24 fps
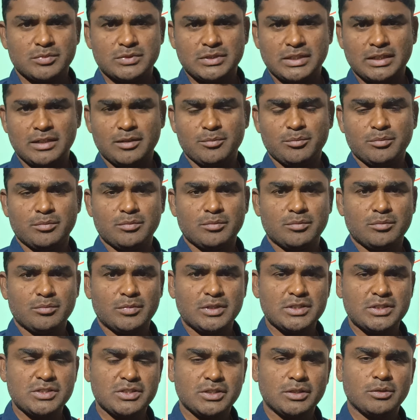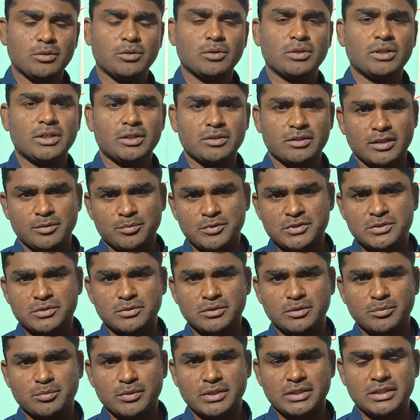చాలా మంచి హోదాను
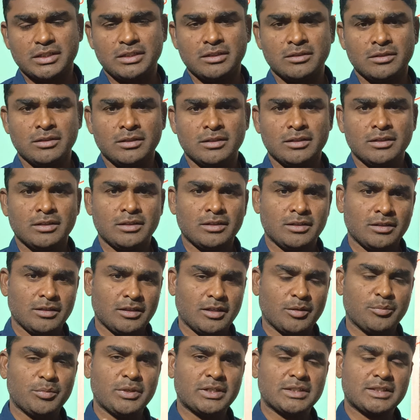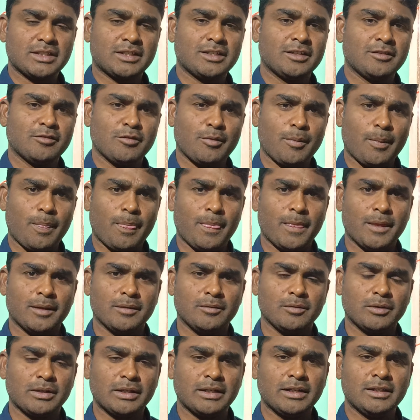కల్పిస్తుంది ప్రతి అభ్యర్థికి
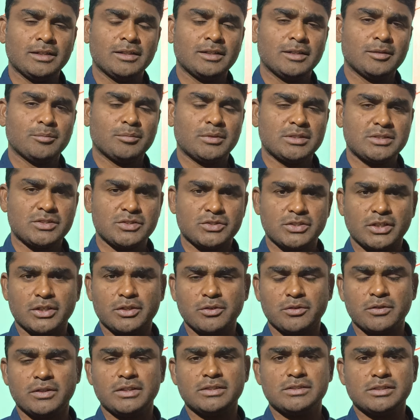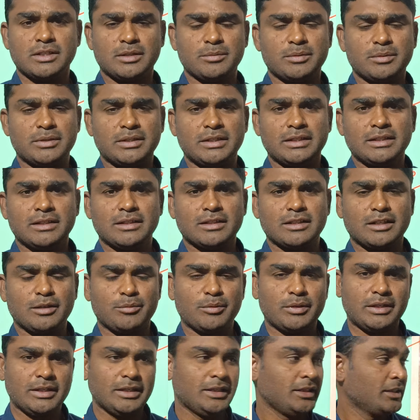ఓకేనా మంచి సెక్యూరిటీ జాబ్ అండి
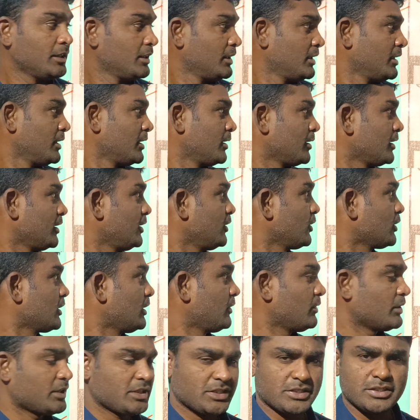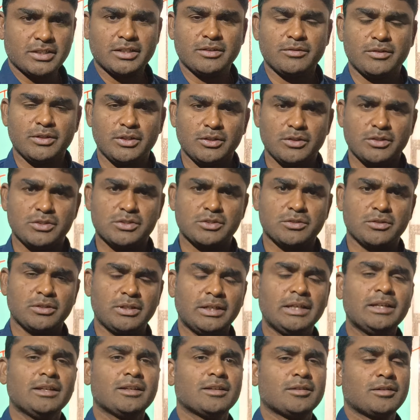కాబట్టి ఈ యొక్క అవకాశాన్ని
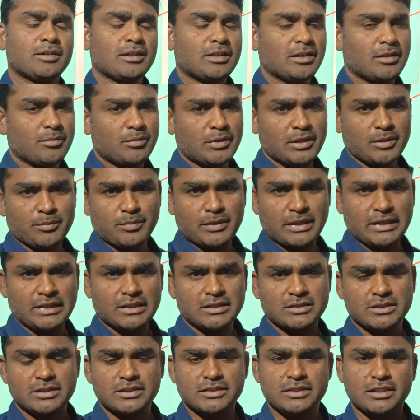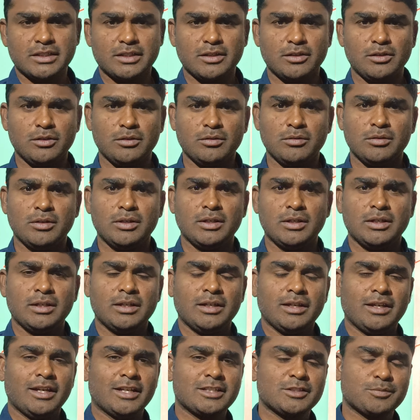వినియోగించుకోండి ఇక్కడ మన ప్రజ్ఞా స్టడీ సర్కిల్లో
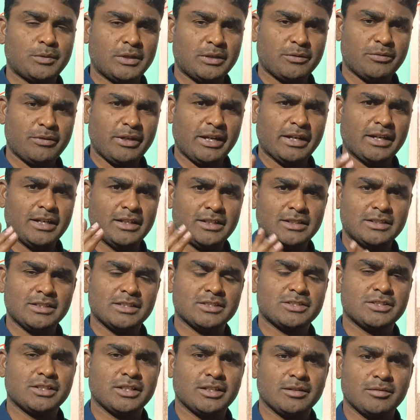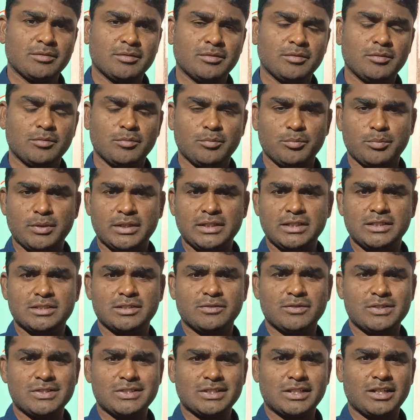ఎక్స్పర్ట్ ఫ్యాకల్టీలచే పది
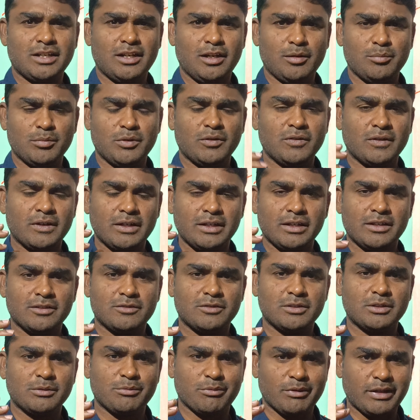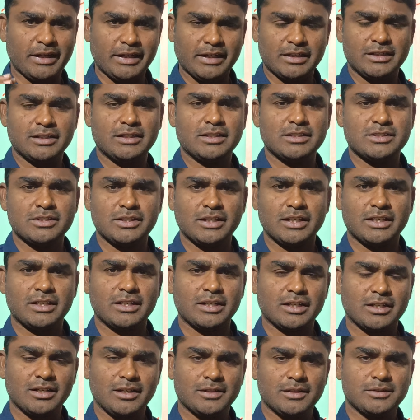సంవత్సరాల అనుభవం కలిగినటువంటి ఫ్యాకల్టీలచే ఇక్కడ
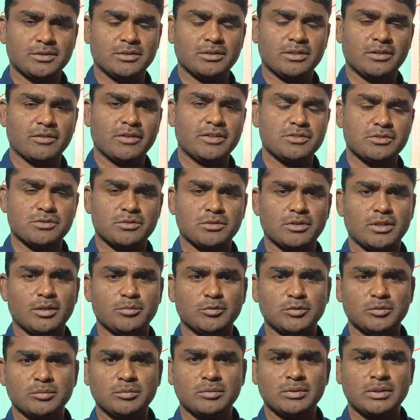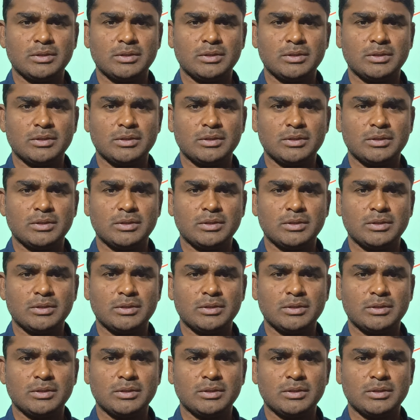క్లాసులు నిర్వహిస్తున్నాము